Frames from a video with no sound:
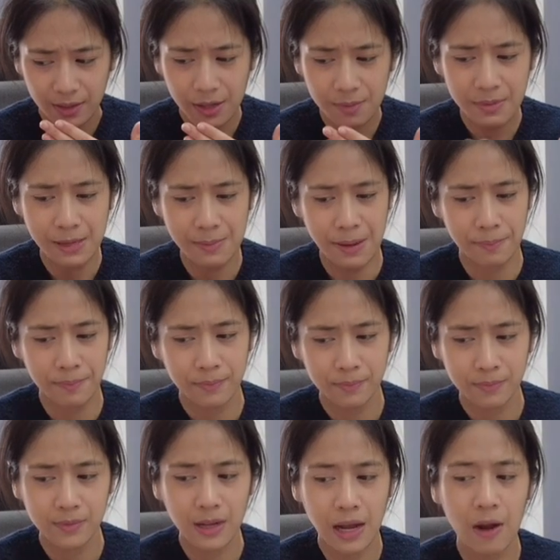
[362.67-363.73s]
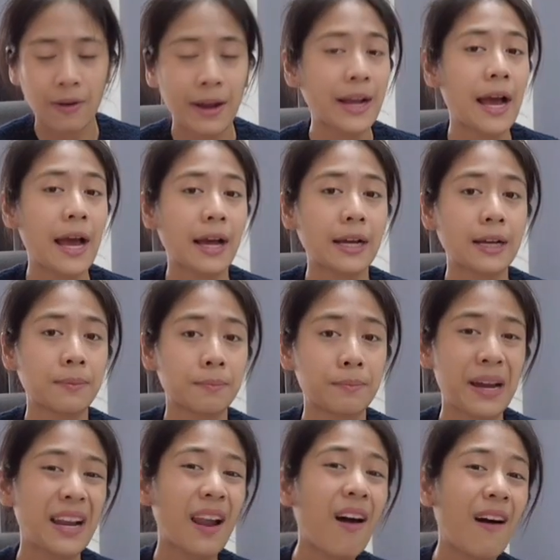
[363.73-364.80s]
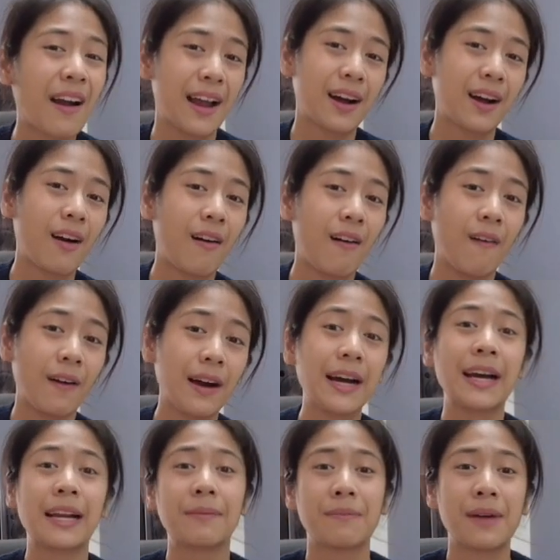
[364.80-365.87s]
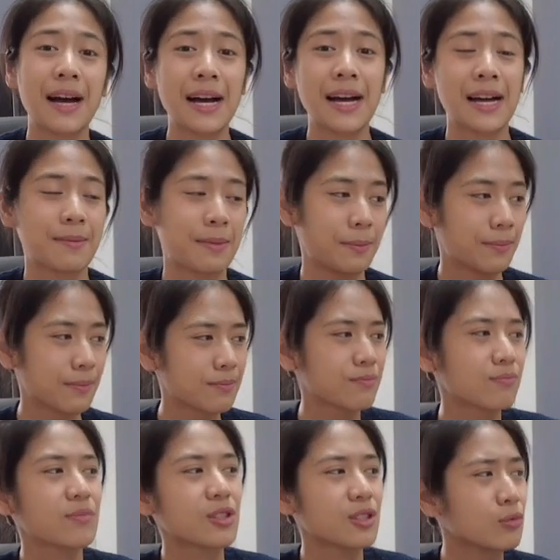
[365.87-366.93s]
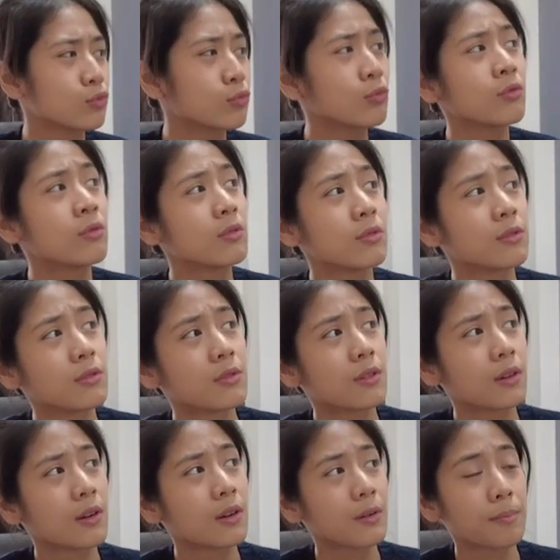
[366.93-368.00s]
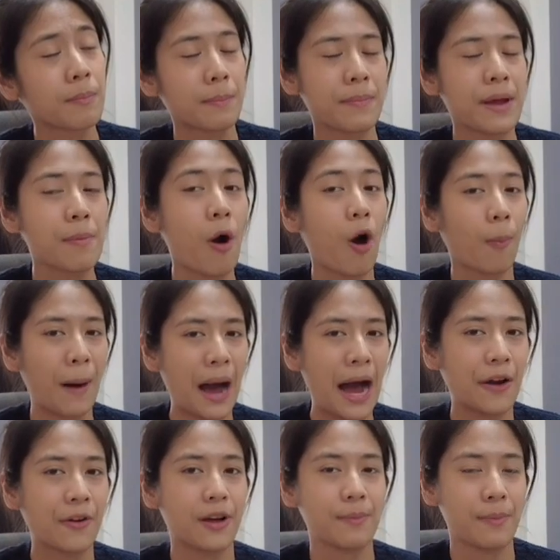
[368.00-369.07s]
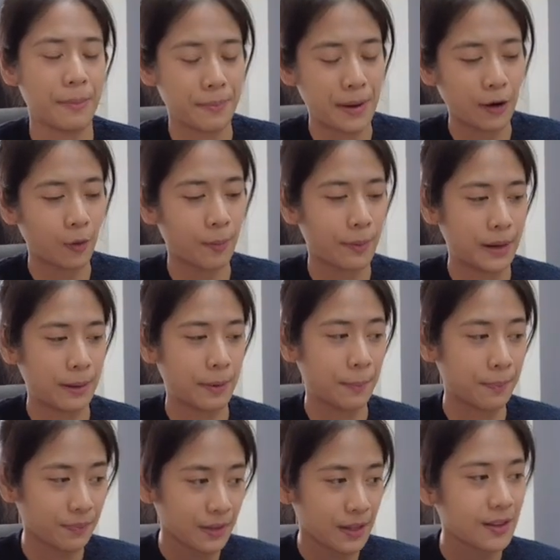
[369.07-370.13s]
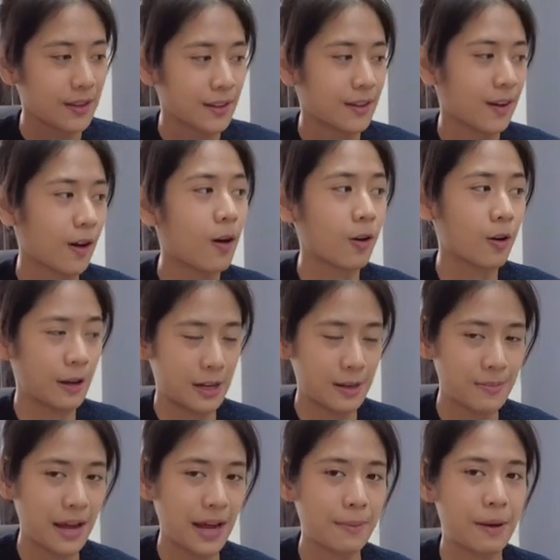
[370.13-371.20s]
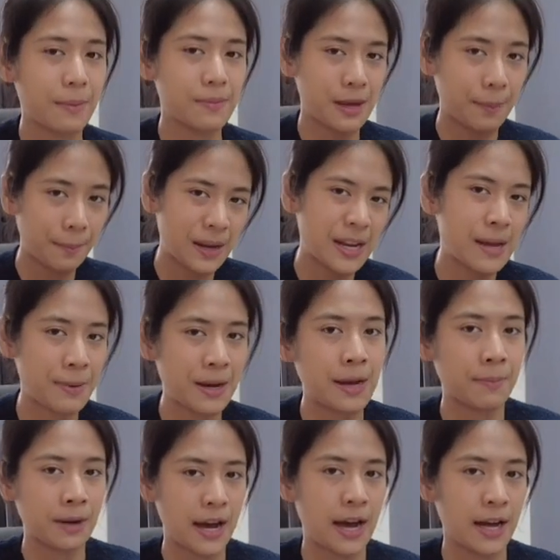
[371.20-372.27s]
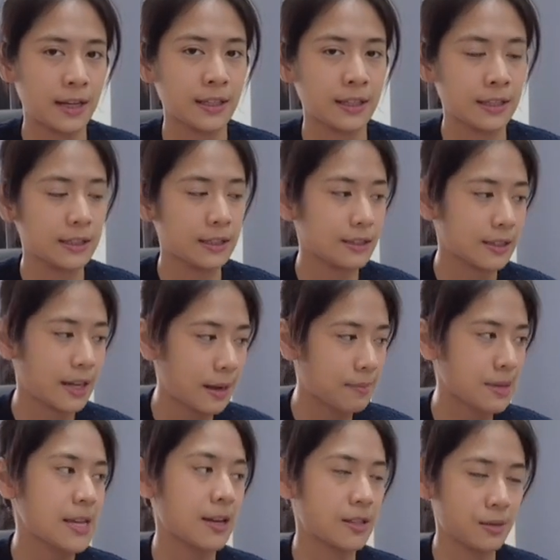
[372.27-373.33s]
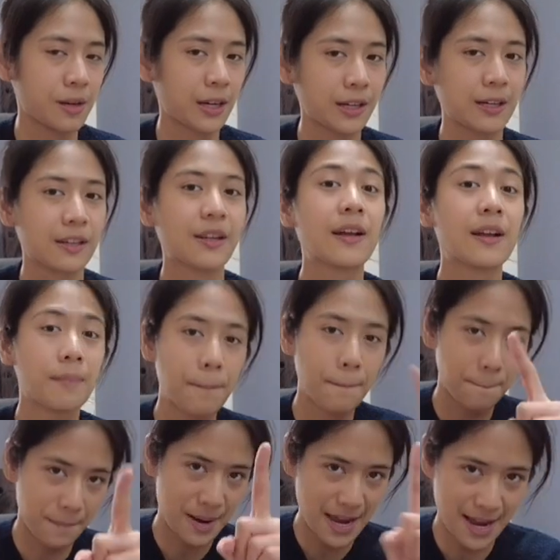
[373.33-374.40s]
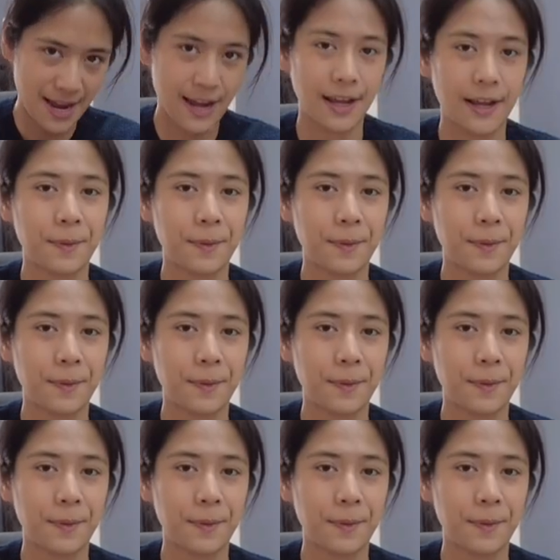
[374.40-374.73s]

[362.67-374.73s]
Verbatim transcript: ก็มีแบบเอาง่ายๆ คือไม่รอดอ่ะขอเงินบ้างแบบหนู ไม่บอกป้าด้วย แบบอารมณ์ประมาณแบบขอก่อนได้ไหมแบบยังไม่ได้ไปทำงานเลย ถ้ามีก็จะมาคืนไม่ให้